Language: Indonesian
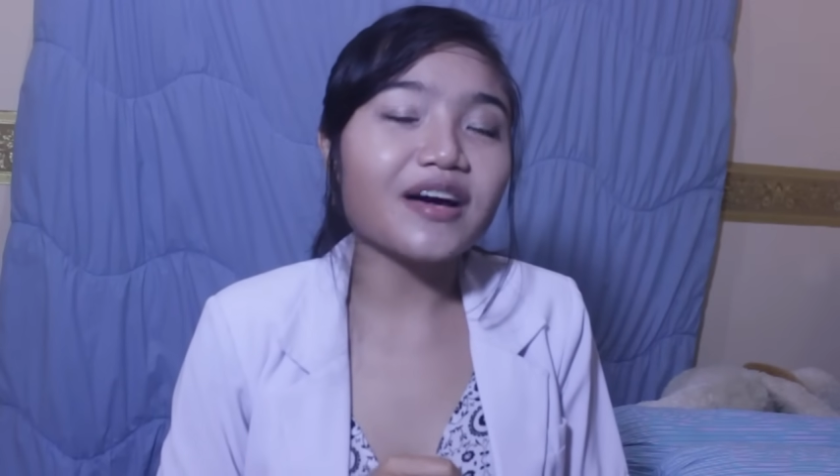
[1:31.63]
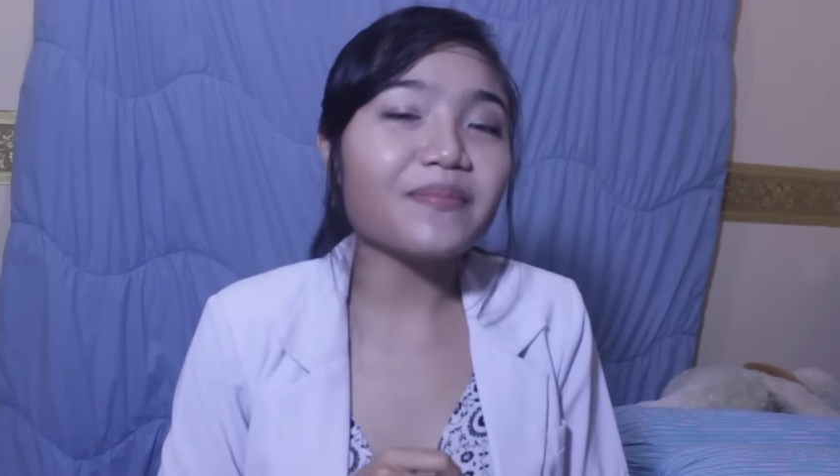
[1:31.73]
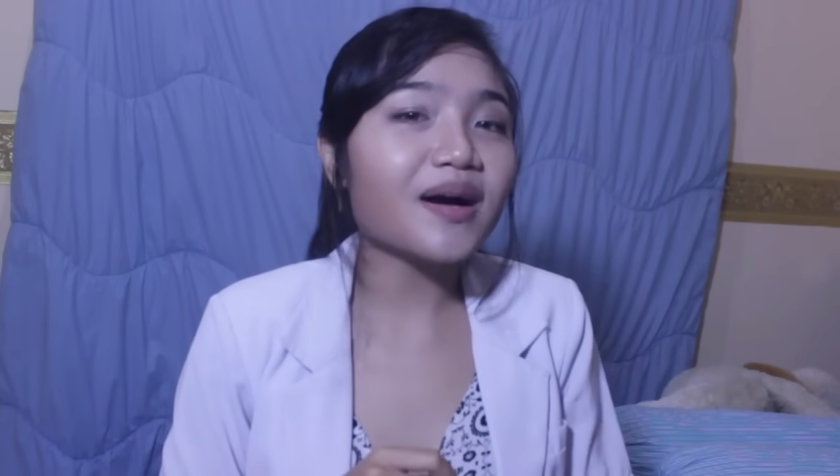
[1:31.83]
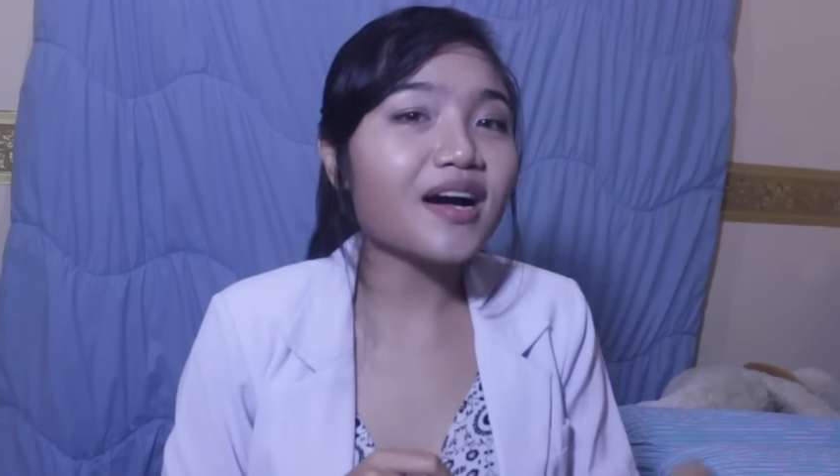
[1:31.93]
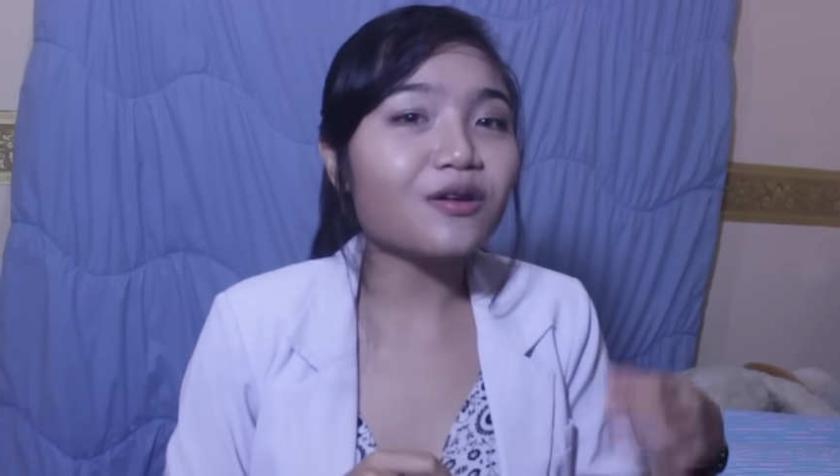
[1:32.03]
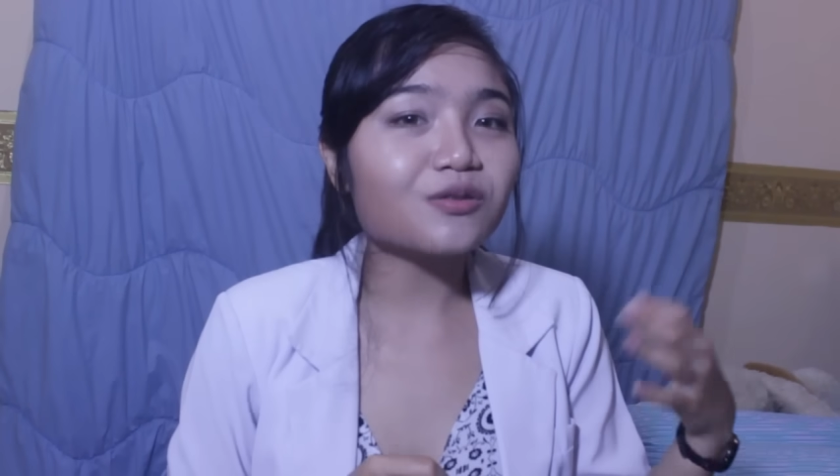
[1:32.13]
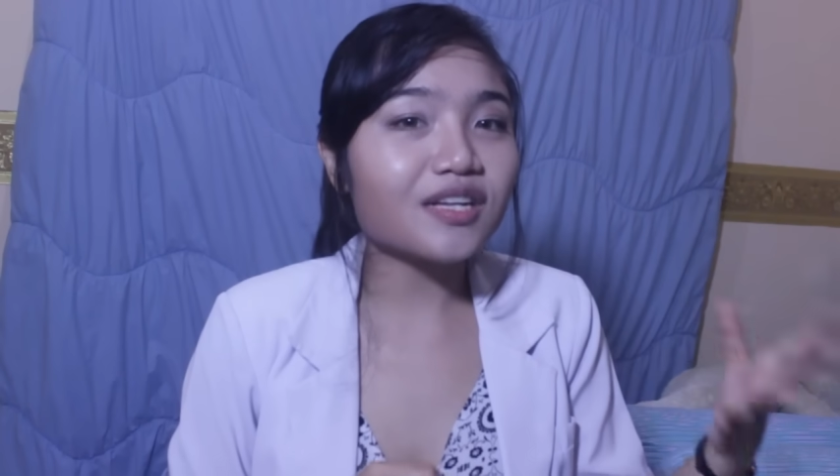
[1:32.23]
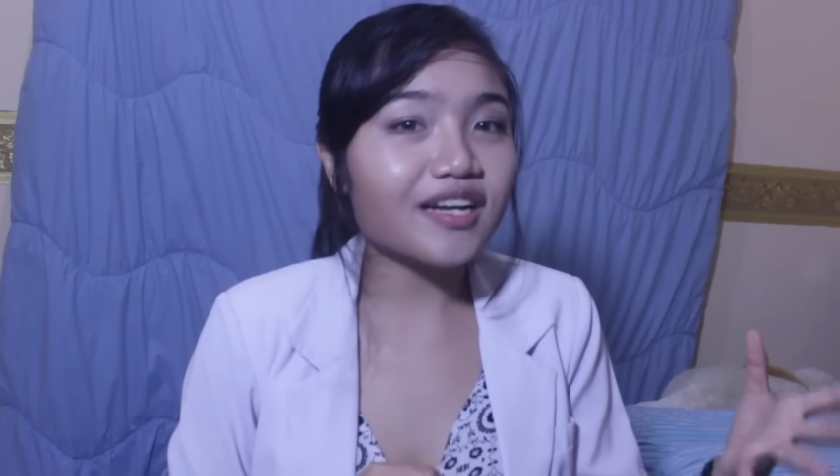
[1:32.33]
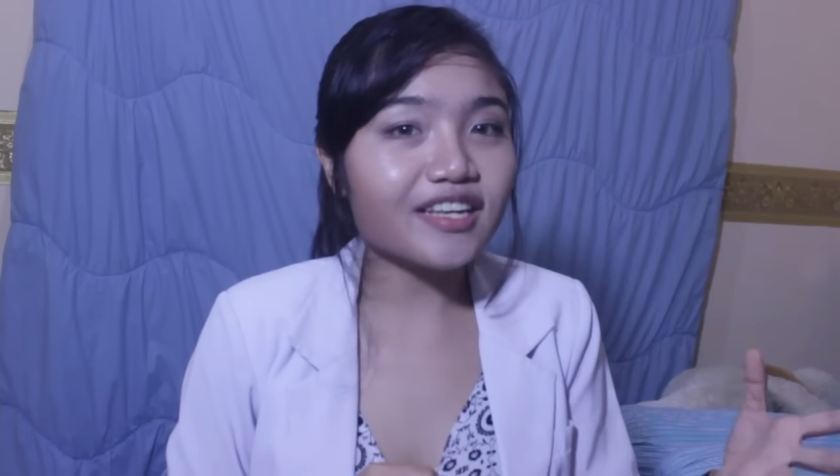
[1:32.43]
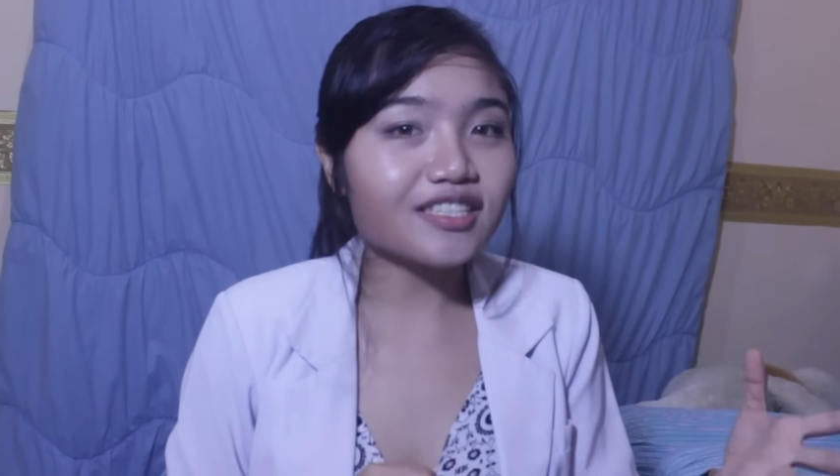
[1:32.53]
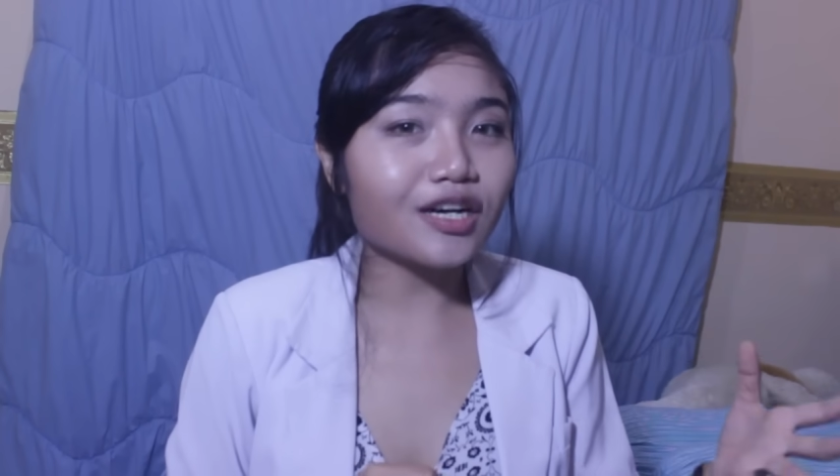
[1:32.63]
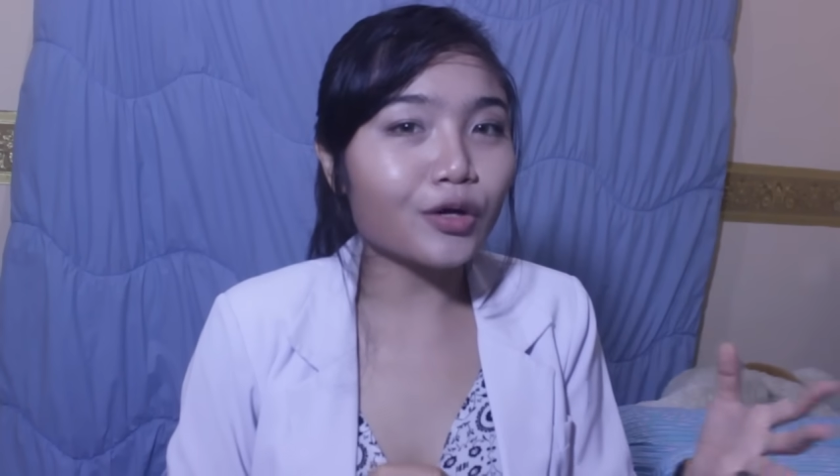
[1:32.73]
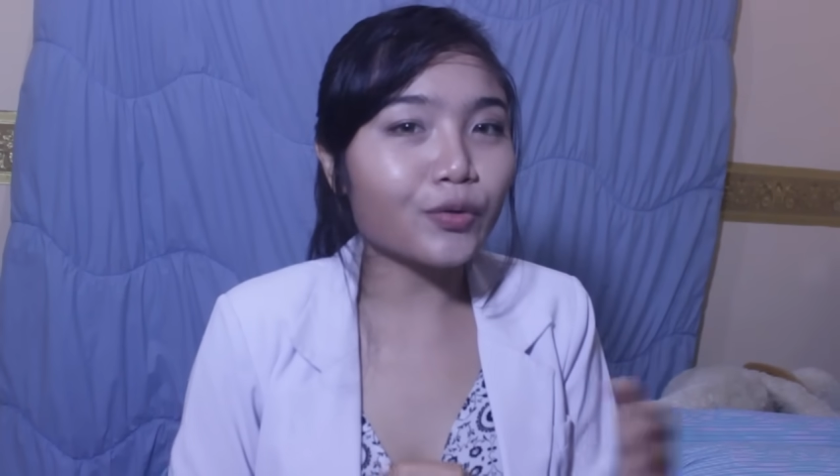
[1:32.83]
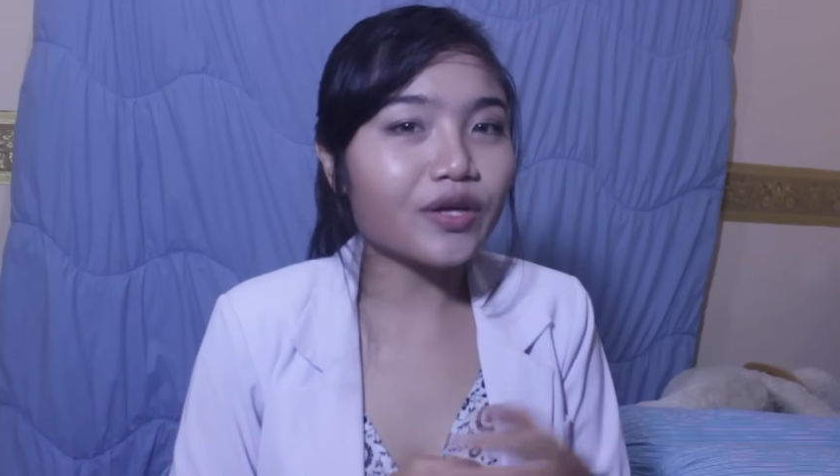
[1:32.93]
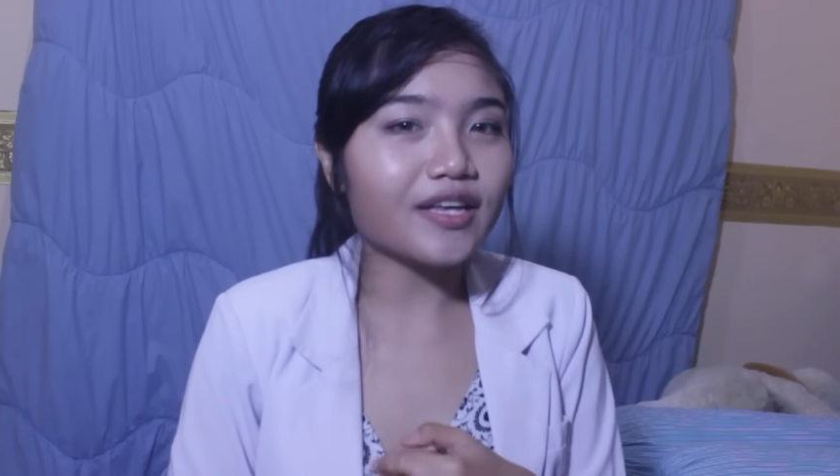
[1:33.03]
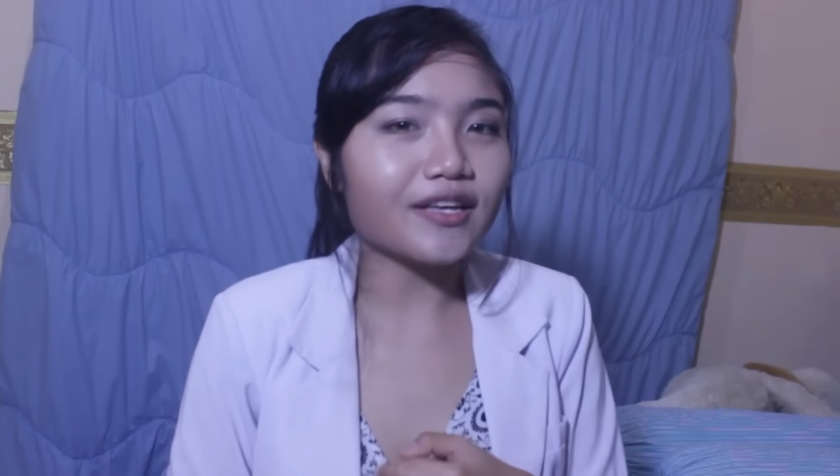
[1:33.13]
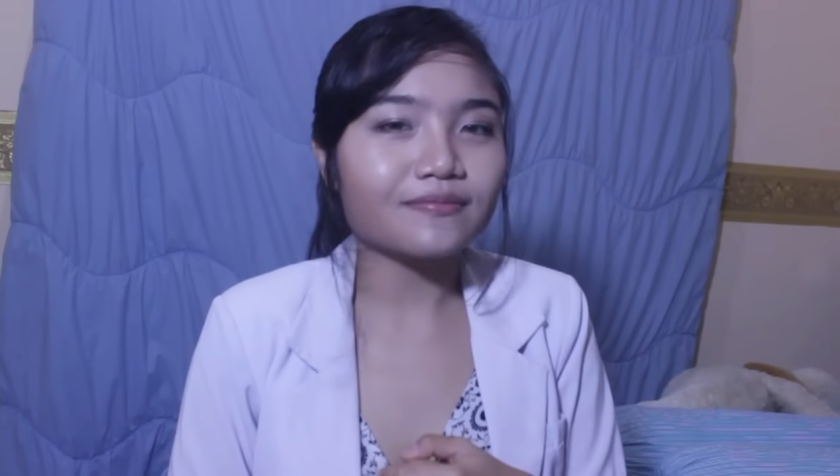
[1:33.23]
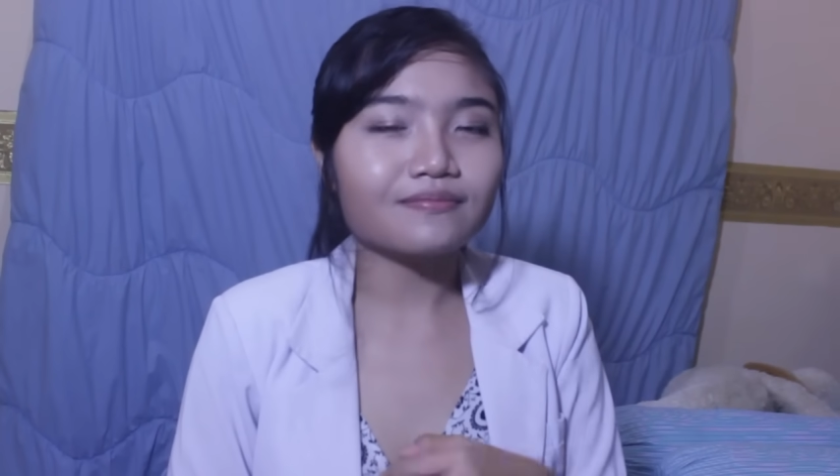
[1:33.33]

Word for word: apakah harus kalian jauhi?